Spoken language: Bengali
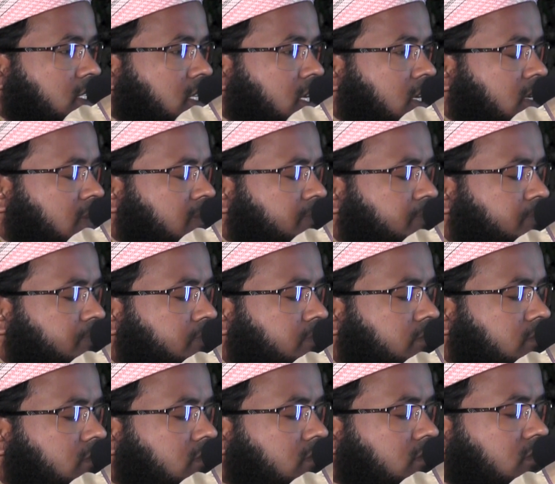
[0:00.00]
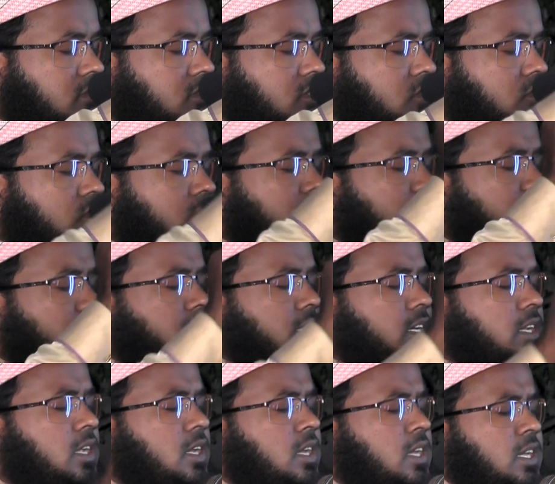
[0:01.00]
হাজার দুই
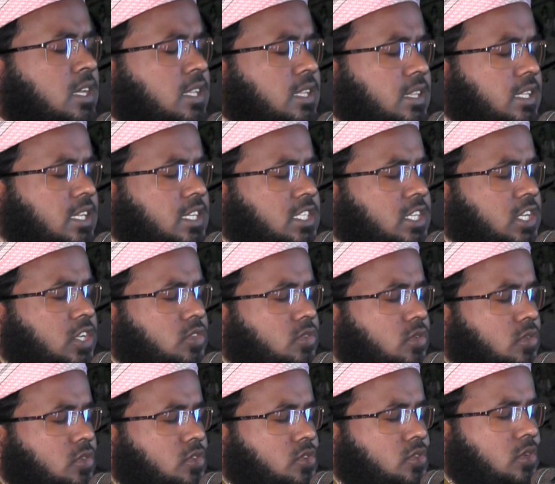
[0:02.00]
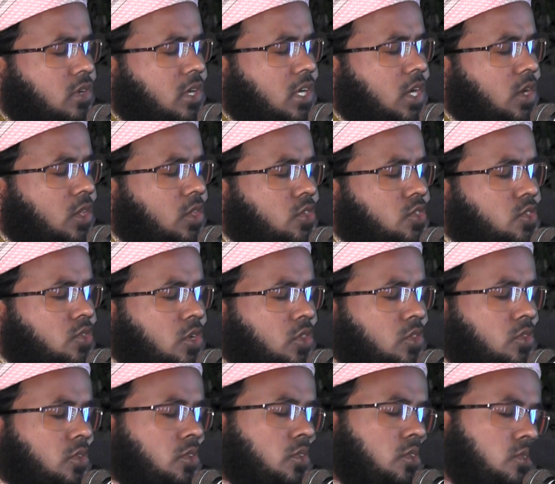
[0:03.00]
হাজার দেশের জনসংখ্যা হলো
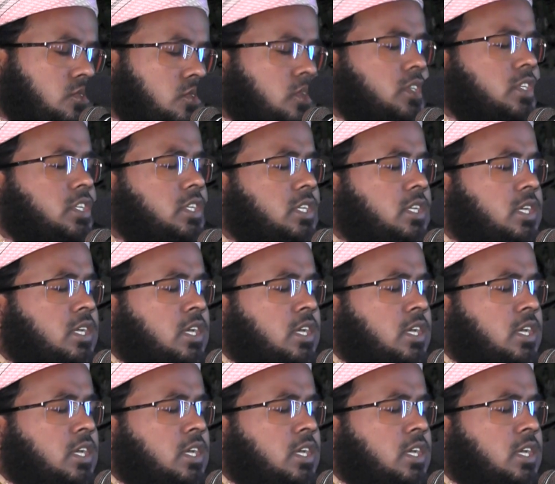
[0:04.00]
সতেরো কোটি